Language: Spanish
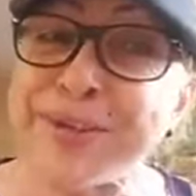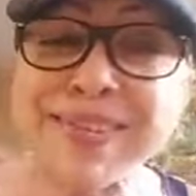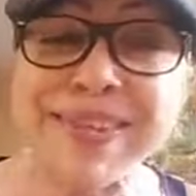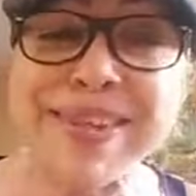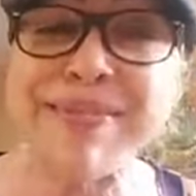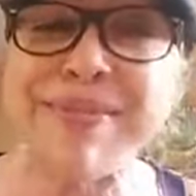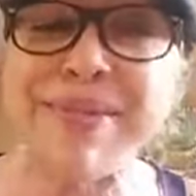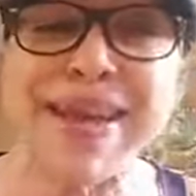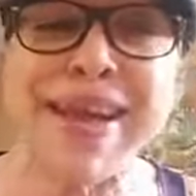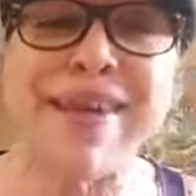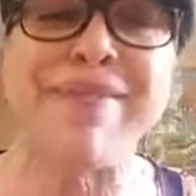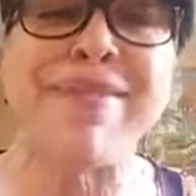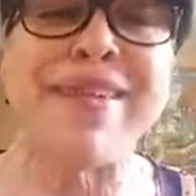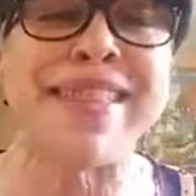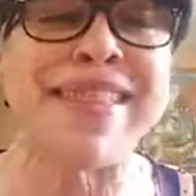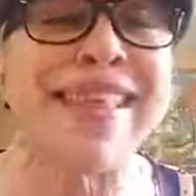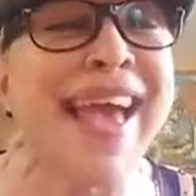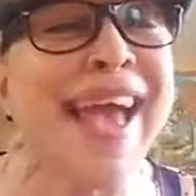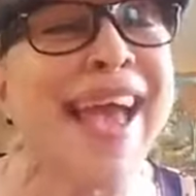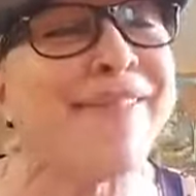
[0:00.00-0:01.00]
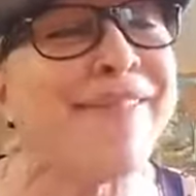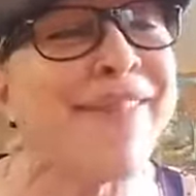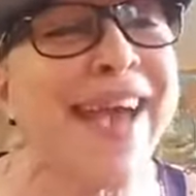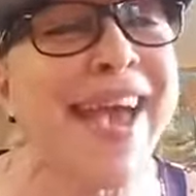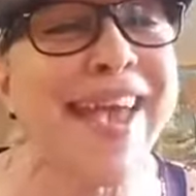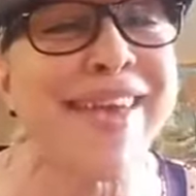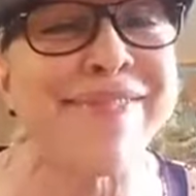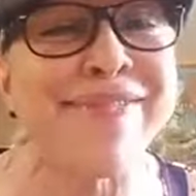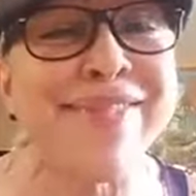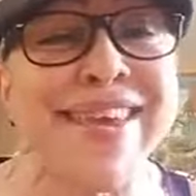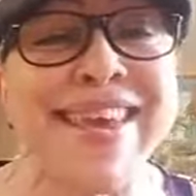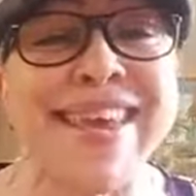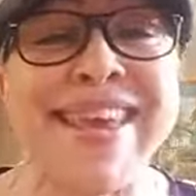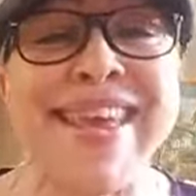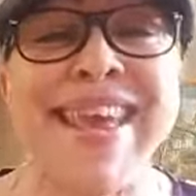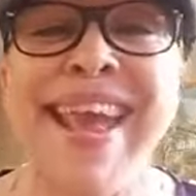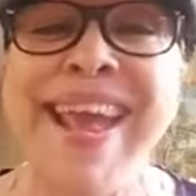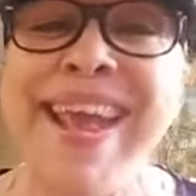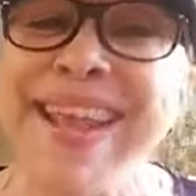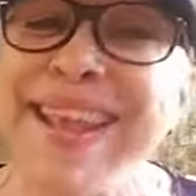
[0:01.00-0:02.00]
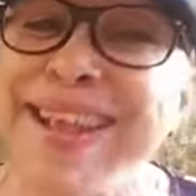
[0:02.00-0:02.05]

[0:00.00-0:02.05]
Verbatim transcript: you see me every day, baby.